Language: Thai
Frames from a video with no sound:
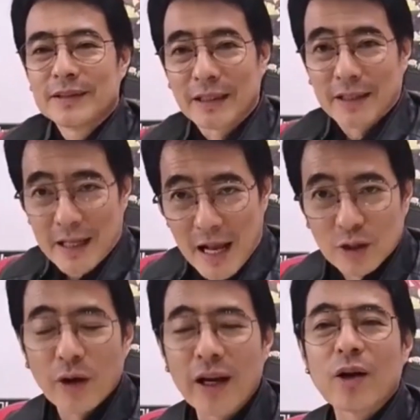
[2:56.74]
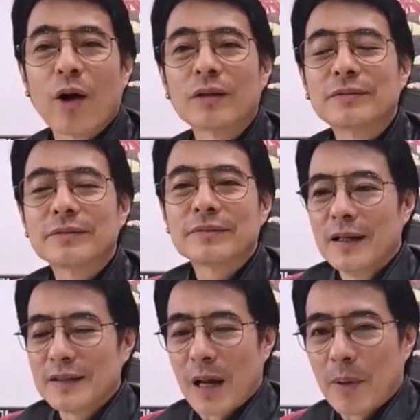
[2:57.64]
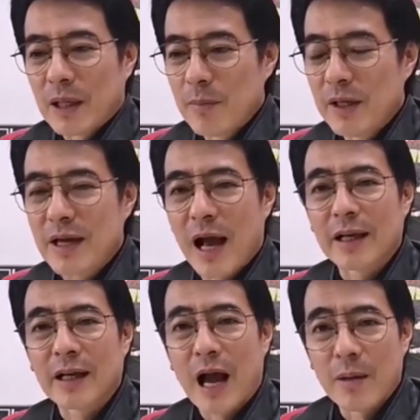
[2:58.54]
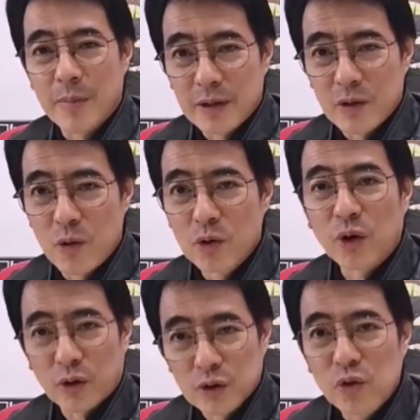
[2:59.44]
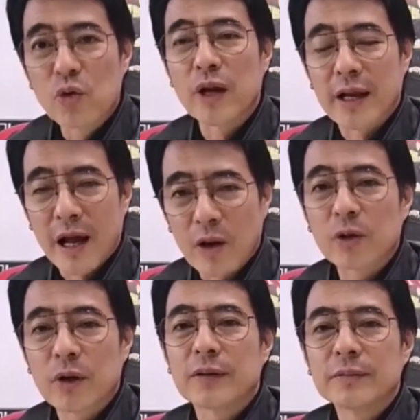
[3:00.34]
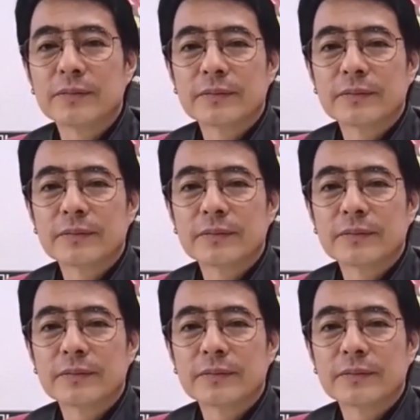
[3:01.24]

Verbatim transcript: เสร็จธนาธรแน่นอนจากพันธมิตรอาจจะกลายมาเป็นคู่ต่อสู้ในอนาคตด้วย